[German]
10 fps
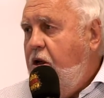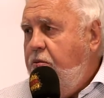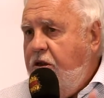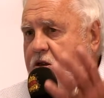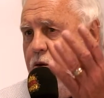
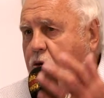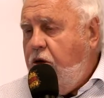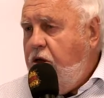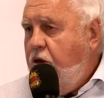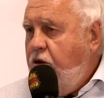Bis hoch
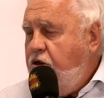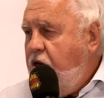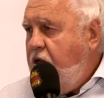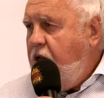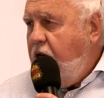in die
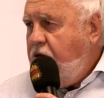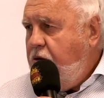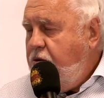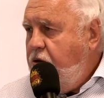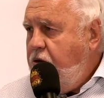höchste Etage
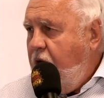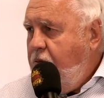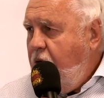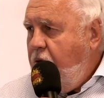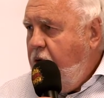zu
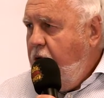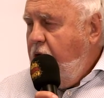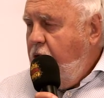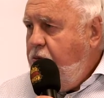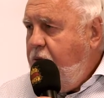Daimler und mhm.